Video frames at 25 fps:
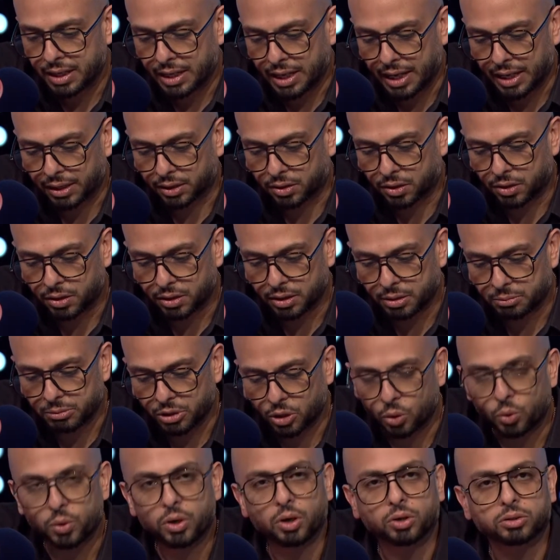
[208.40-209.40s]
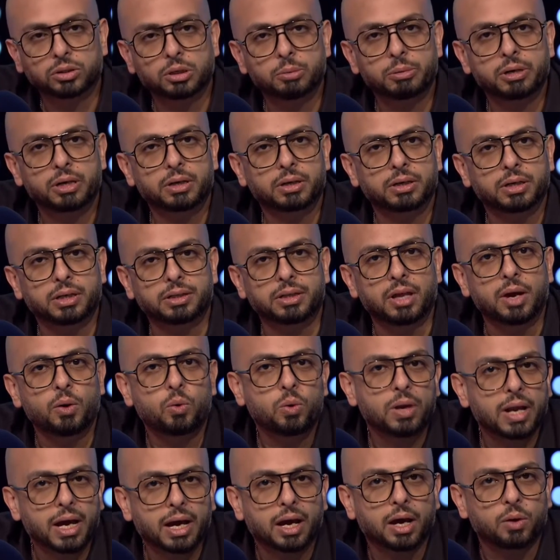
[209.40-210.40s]
القائم اللي هو يعتبر
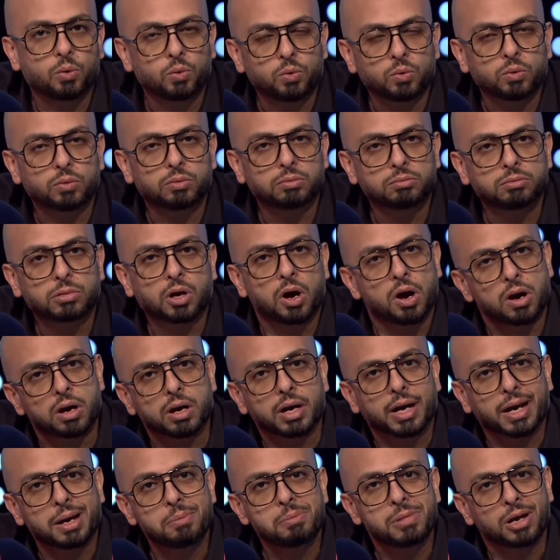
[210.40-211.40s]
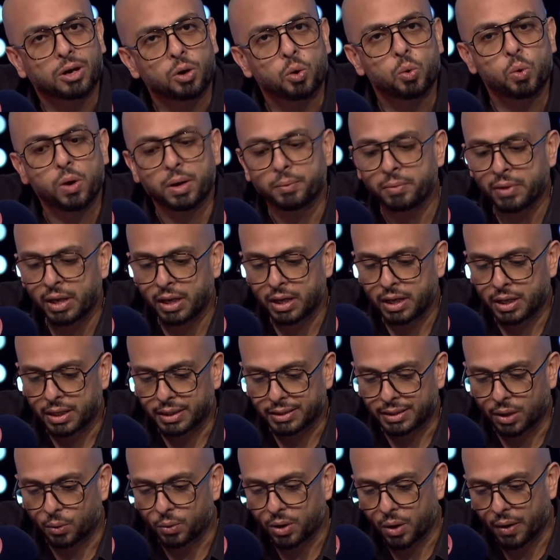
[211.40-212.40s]
دوله او قاره كامله جوه
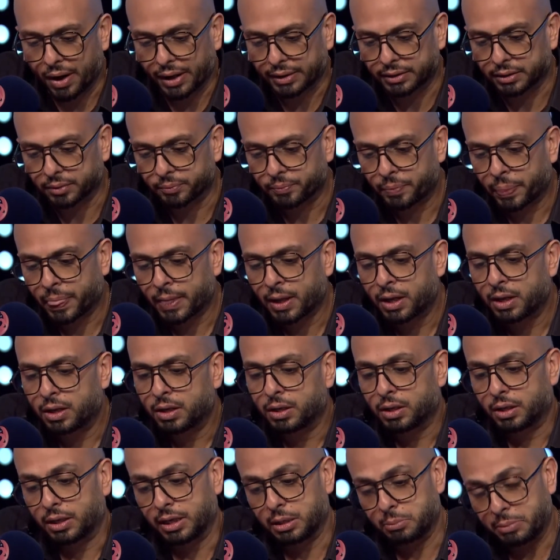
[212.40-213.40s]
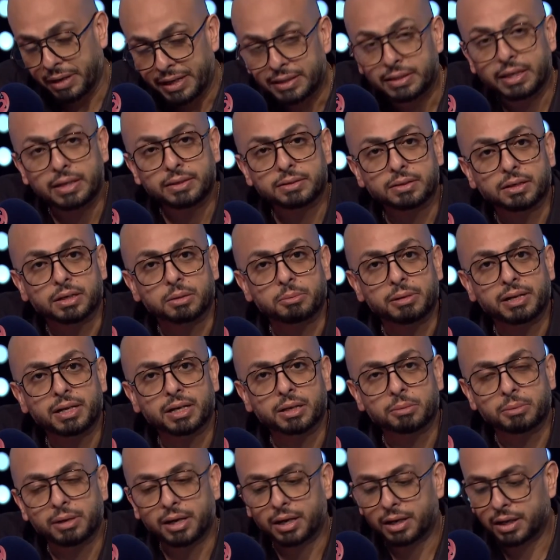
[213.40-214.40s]
دوله واحده البيج داتا كمان يا
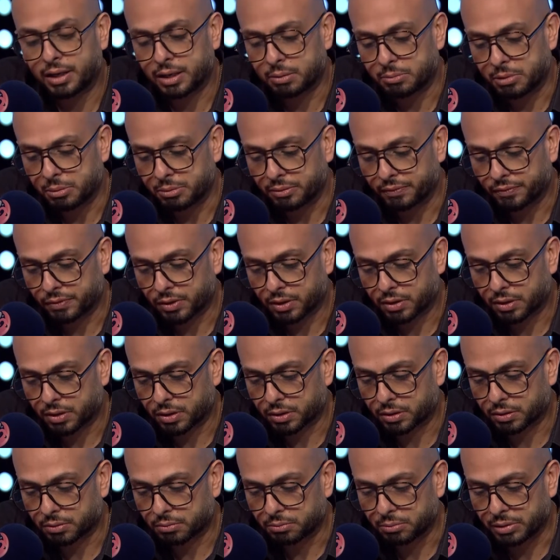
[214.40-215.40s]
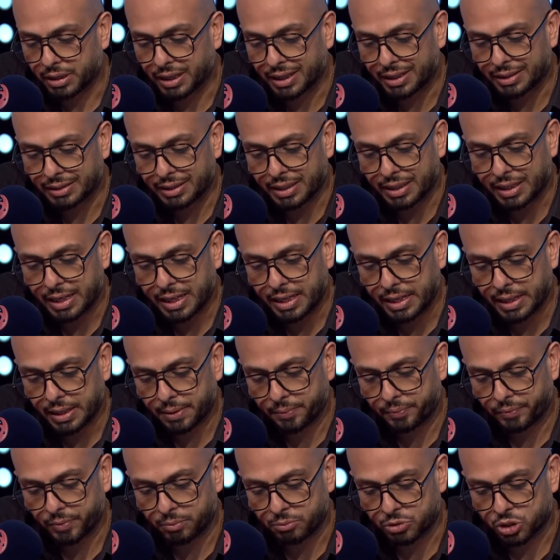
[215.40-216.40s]
جماعه لما بنفكر بنجد ان هي
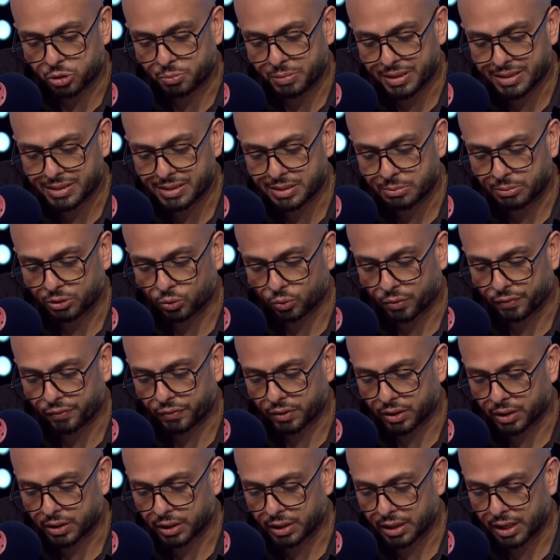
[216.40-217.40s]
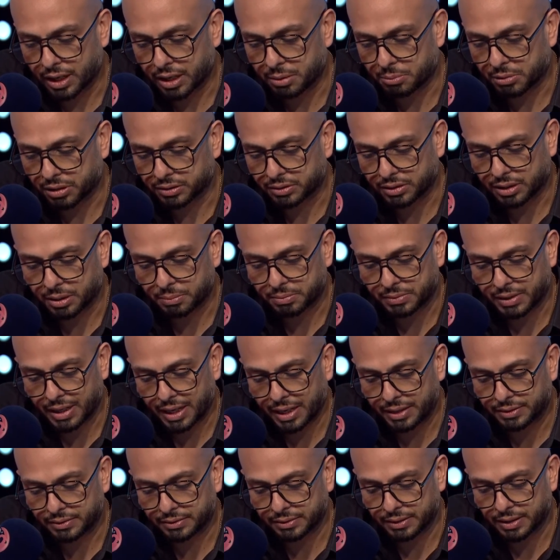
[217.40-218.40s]
مش بس بتوفر لنا المنطقه بتاعه